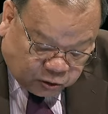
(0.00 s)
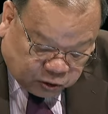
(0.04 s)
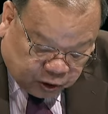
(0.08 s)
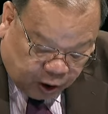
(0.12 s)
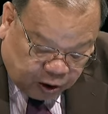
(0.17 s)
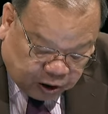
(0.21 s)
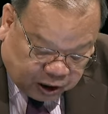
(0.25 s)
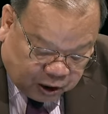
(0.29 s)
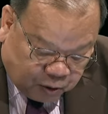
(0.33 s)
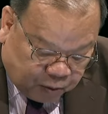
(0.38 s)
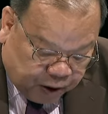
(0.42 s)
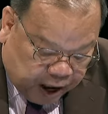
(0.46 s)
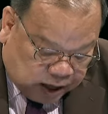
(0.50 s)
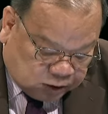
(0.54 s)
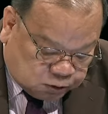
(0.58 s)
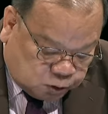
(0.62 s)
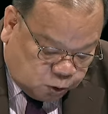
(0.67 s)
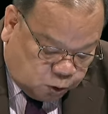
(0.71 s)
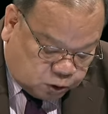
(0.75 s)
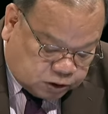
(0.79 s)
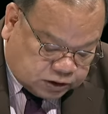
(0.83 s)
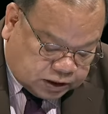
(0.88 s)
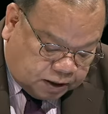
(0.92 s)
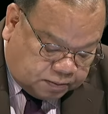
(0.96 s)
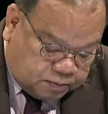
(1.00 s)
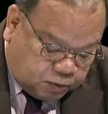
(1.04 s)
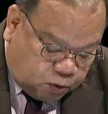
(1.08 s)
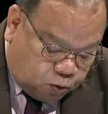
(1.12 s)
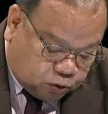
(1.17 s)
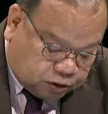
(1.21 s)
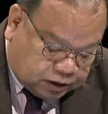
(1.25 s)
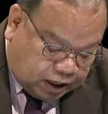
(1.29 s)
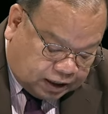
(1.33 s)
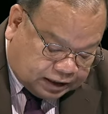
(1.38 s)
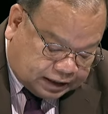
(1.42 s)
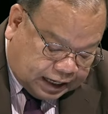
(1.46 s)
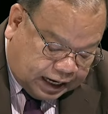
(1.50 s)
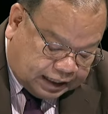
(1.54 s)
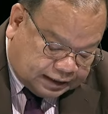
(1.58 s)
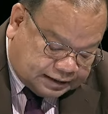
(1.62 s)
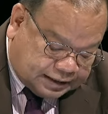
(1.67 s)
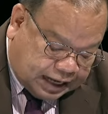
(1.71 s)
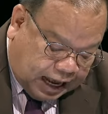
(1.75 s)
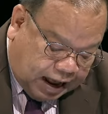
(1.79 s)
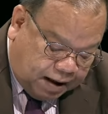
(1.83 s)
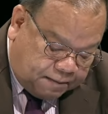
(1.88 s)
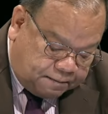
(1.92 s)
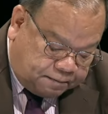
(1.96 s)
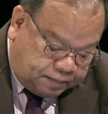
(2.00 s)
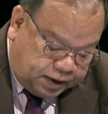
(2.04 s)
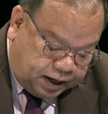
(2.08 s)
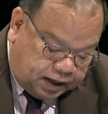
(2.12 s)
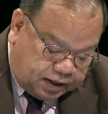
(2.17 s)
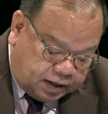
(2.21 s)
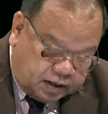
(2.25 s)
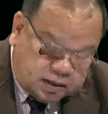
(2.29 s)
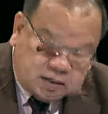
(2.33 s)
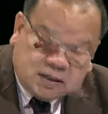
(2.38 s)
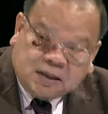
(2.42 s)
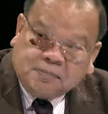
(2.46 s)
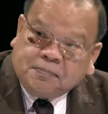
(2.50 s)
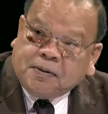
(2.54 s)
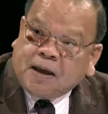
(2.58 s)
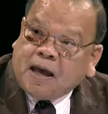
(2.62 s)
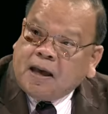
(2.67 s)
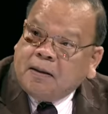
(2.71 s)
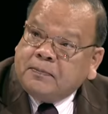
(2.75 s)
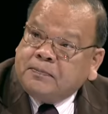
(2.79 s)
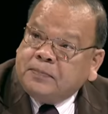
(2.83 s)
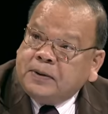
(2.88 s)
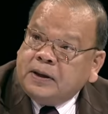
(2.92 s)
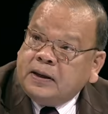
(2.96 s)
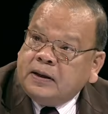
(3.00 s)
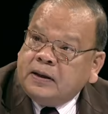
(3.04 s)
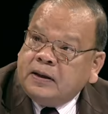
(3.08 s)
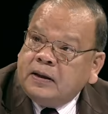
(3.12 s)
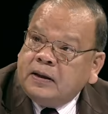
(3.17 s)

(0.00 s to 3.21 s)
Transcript: ต้องระวังโทษจำคุกตั้งแต่ 3 ปีถึง 15 ปี